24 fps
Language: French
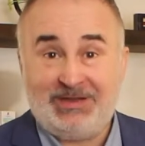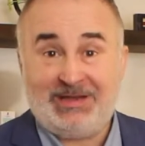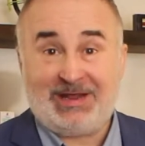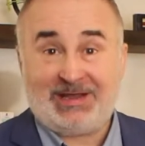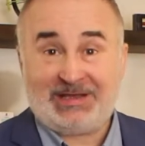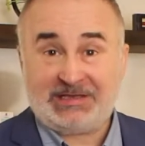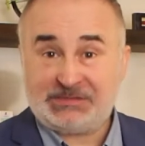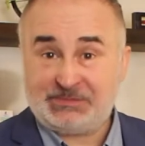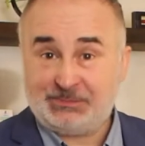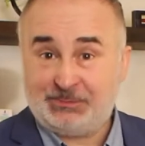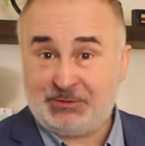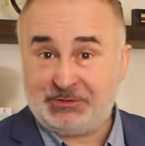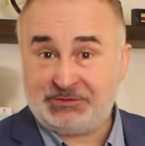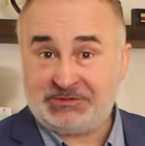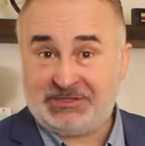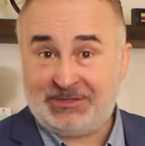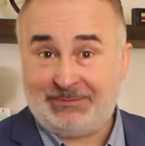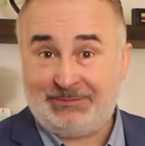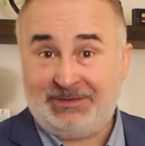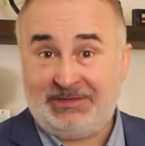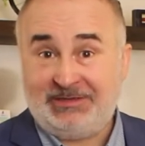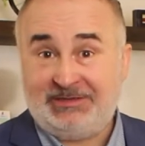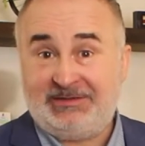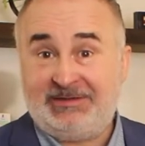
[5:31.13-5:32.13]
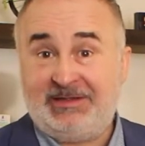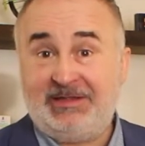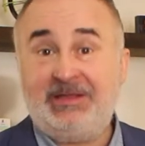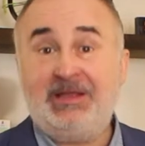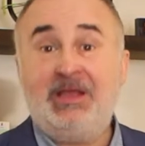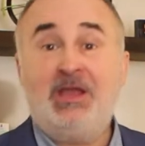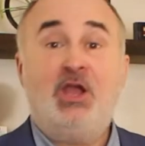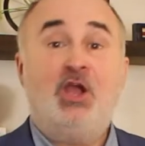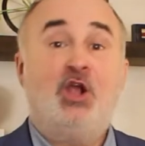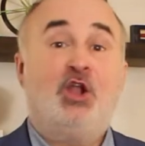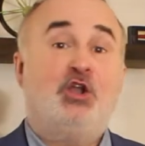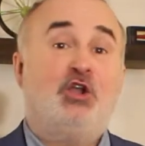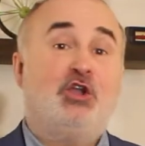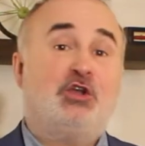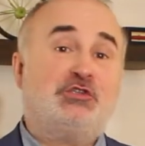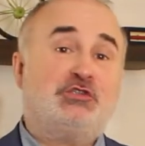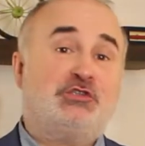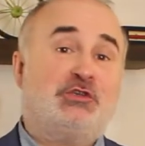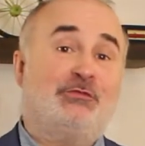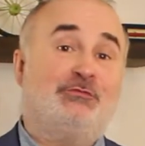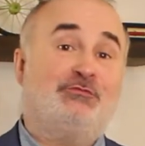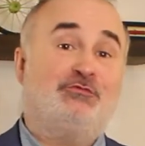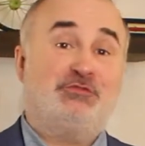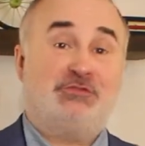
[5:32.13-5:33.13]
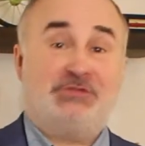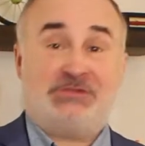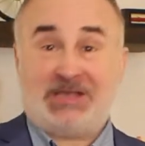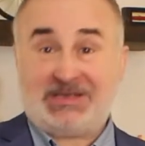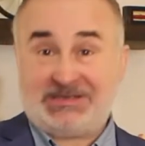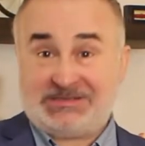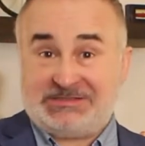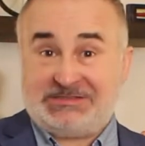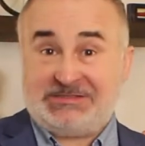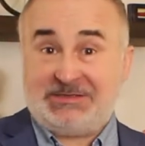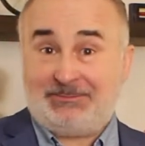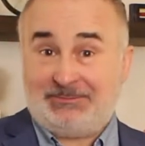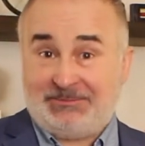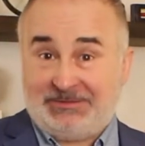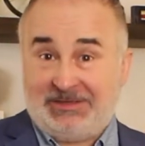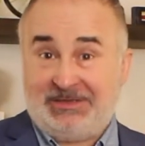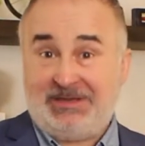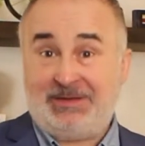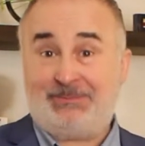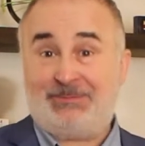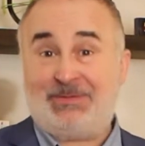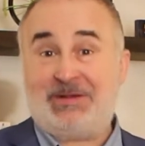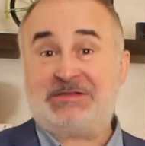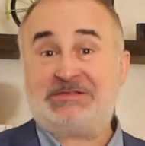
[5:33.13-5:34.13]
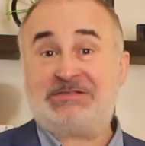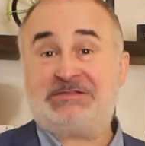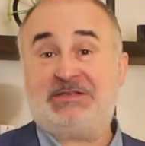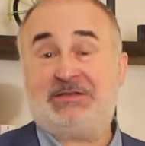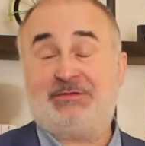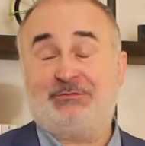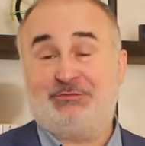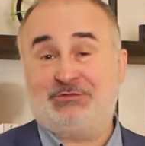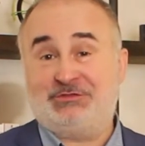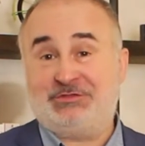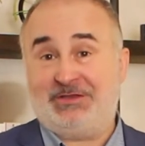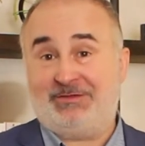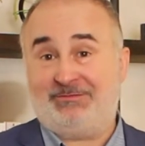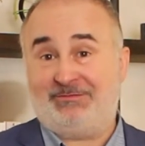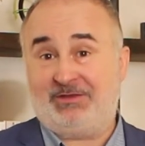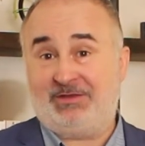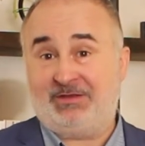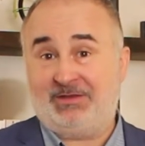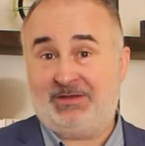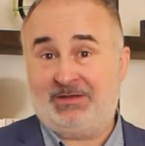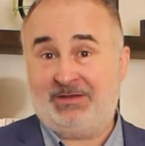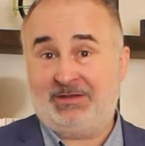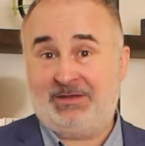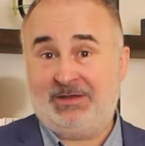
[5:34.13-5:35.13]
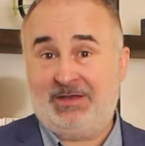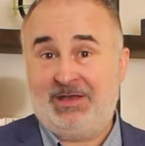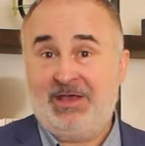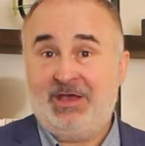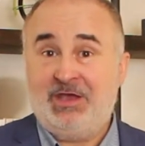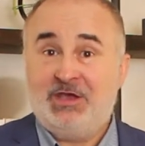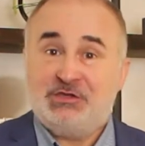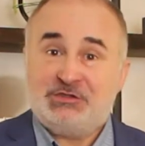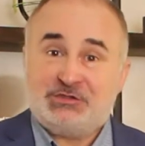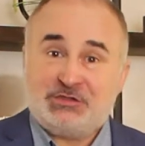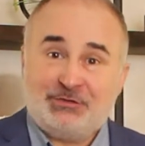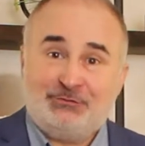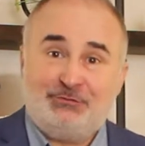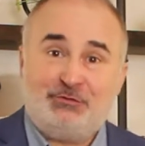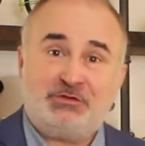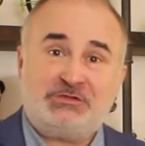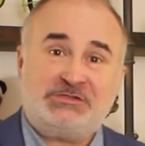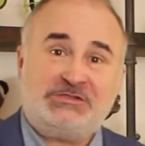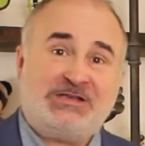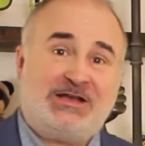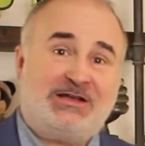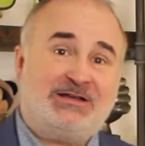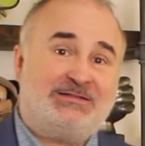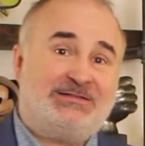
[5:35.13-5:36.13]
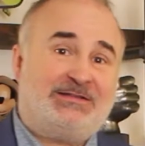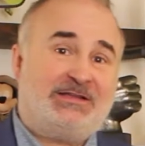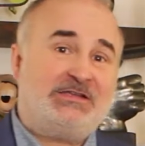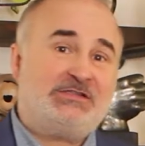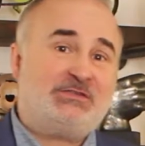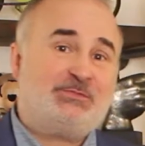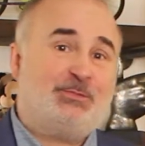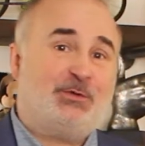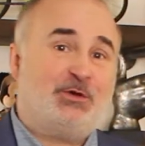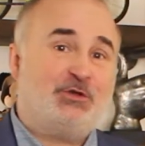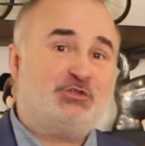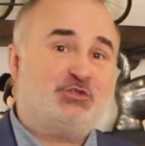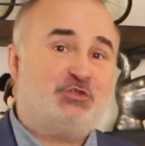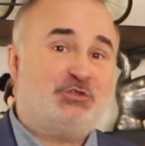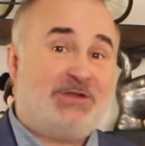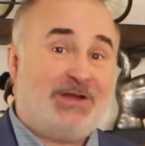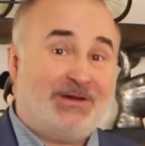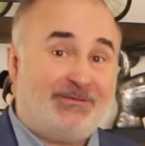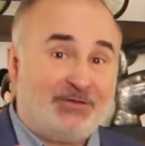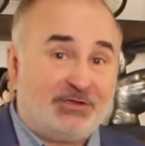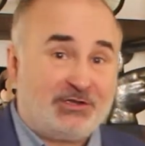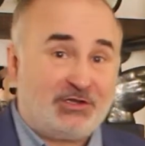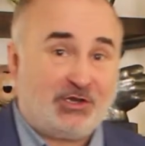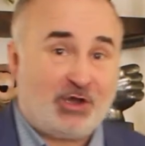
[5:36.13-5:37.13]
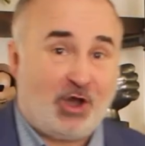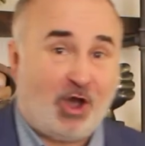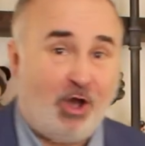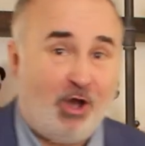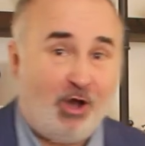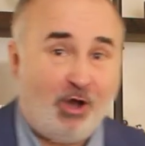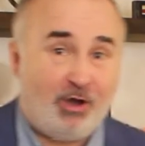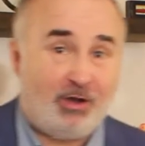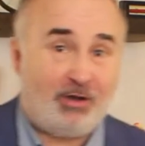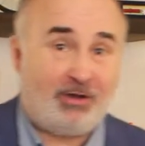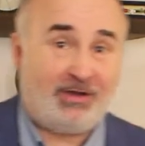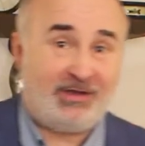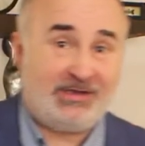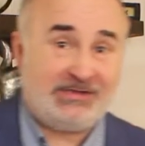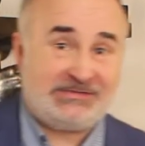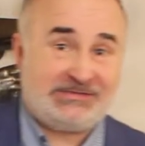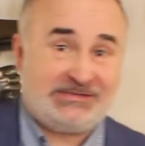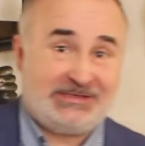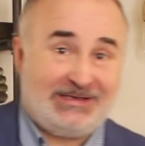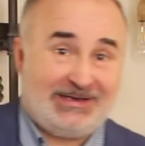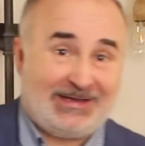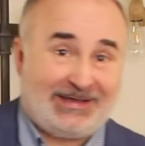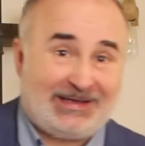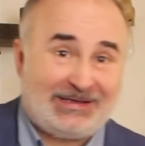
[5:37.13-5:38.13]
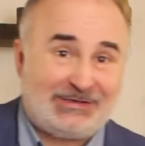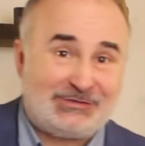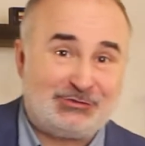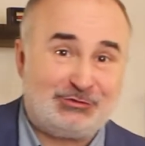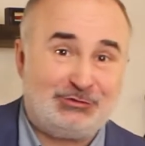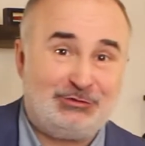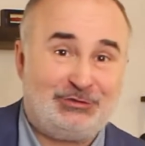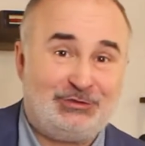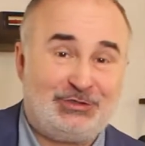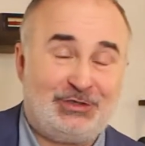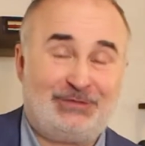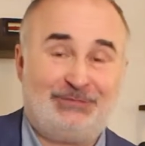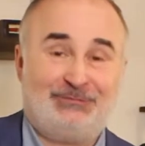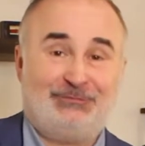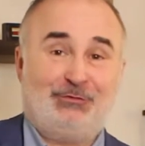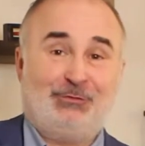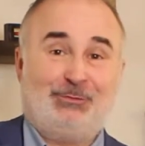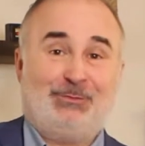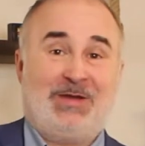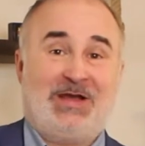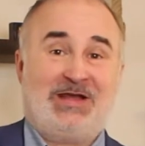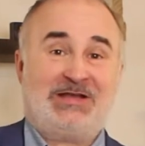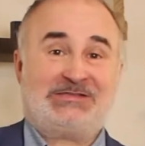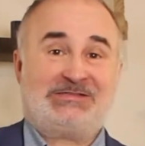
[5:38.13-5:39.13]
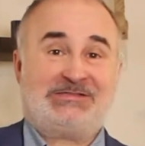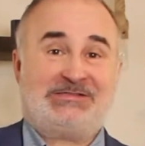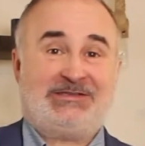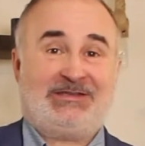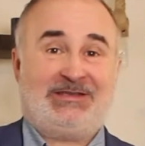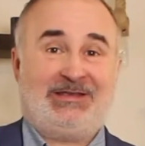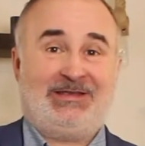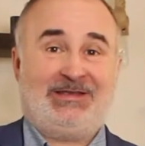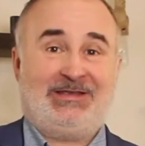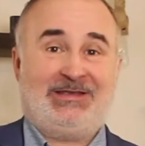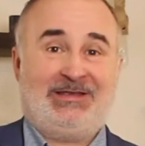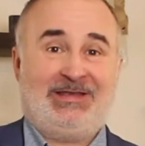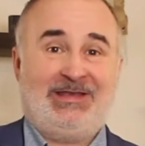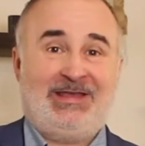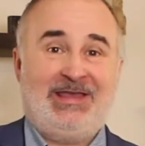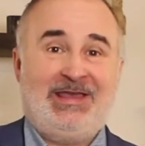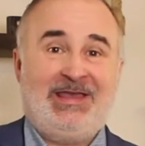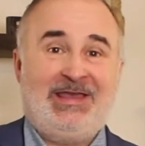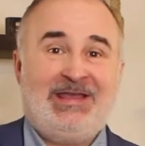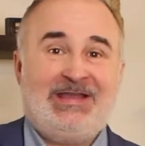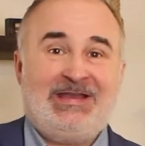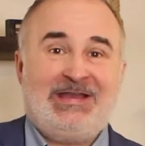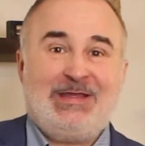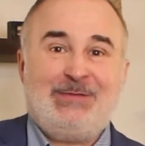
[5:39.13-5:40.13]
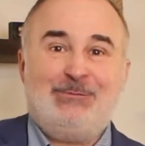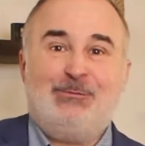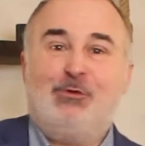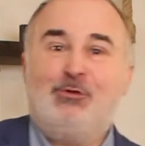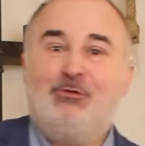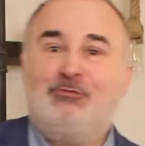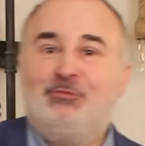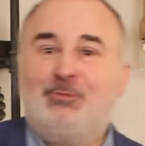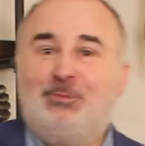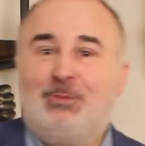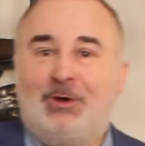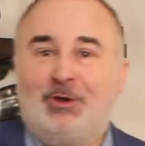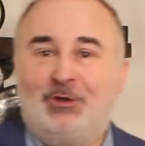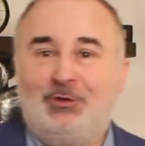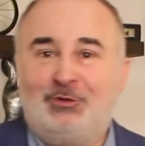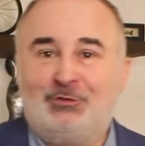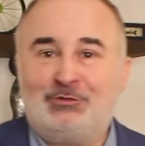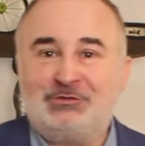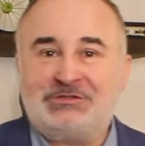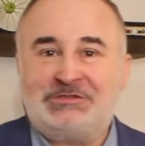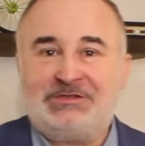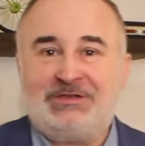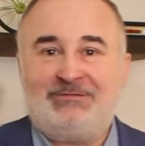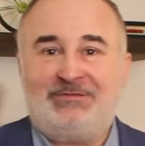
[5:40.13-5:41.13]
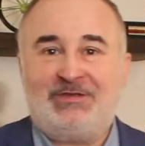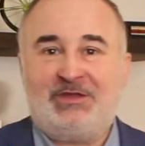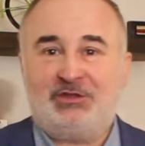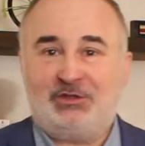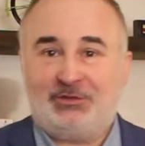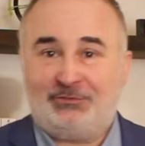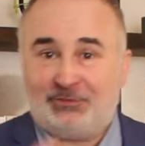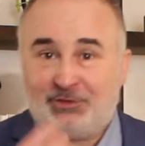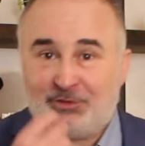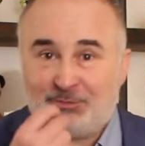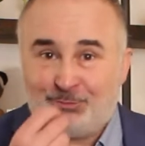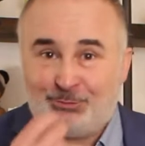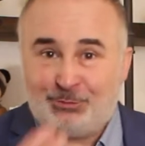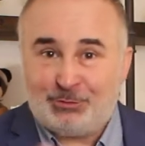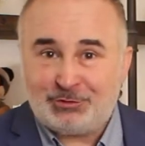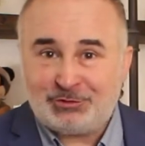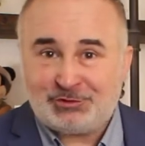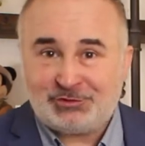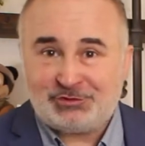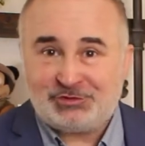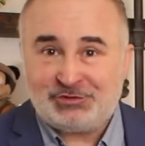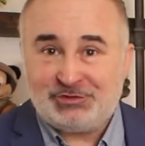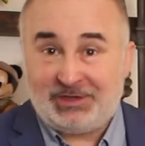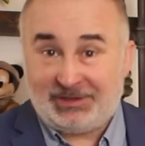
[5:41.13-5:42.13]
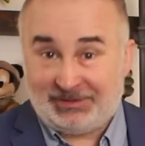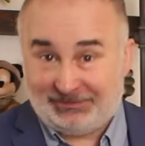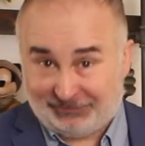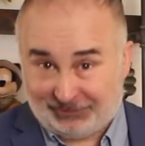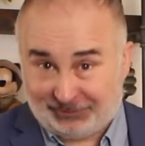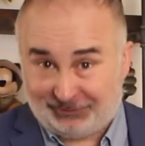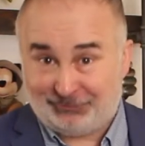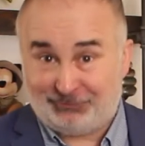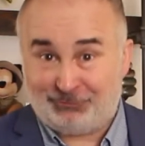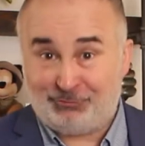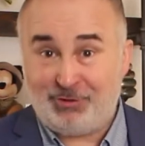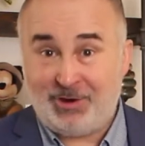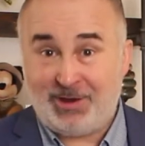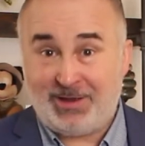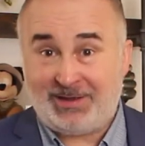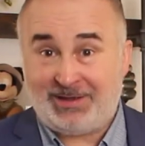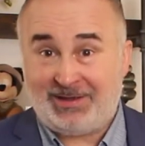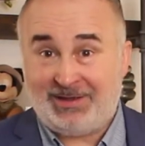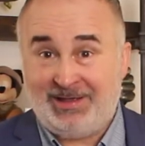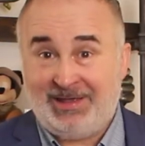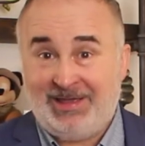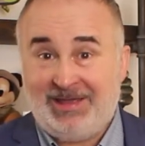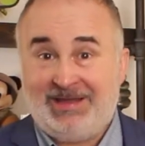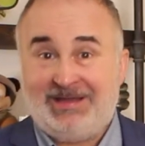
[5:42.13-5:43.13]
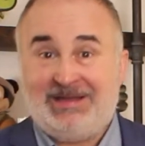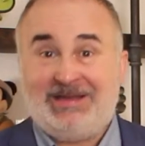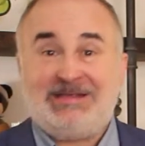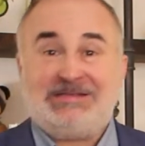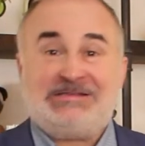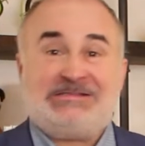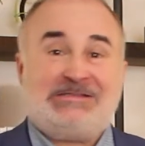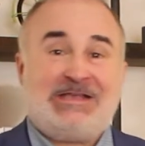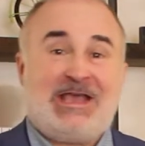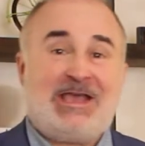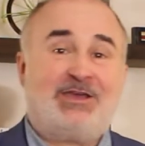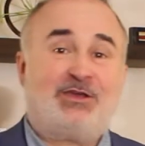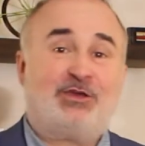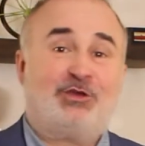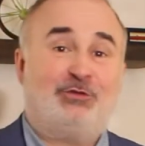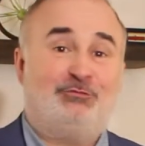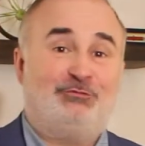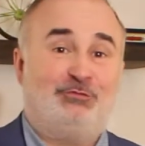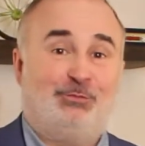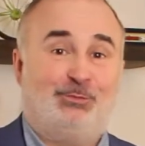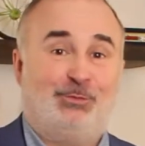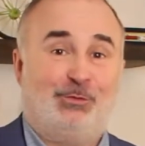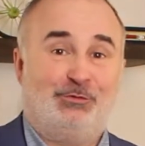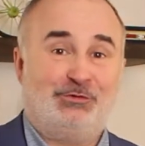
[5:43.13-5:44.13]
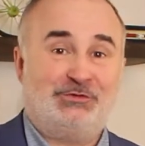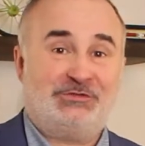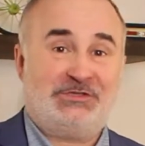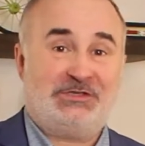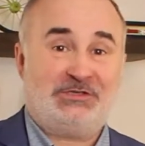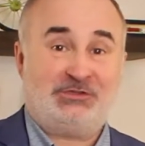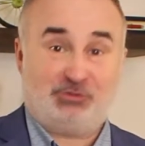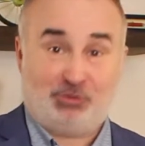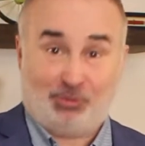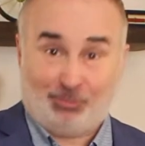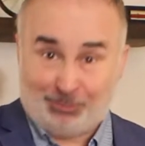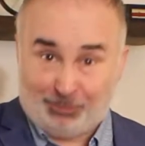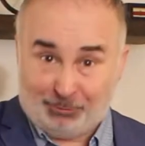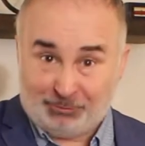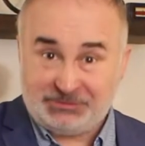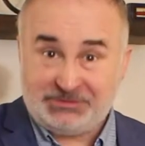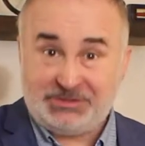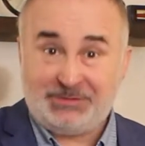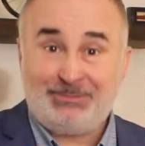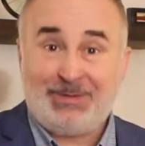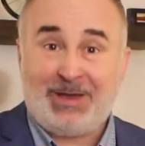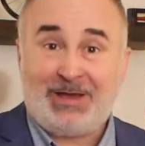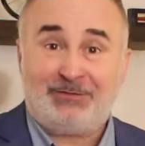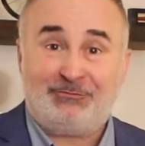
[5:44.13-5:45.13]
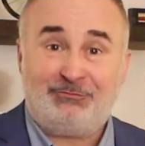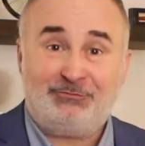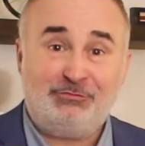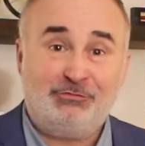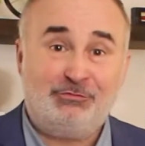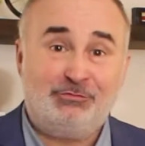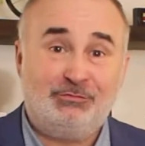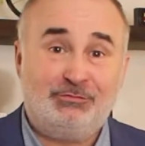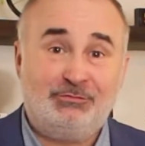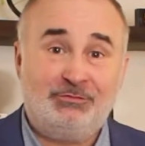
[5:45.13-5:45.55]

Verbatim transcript: la responsabilité lorsque vous acceptez les pensées que vous avez. Ce que vous ressentez se produit dans votre corps et c'est le résultat de vos pensées. Les mots que vous prononcez viennent de votre bouche et de votre voix. Les actes que vous posez sont posés par vous.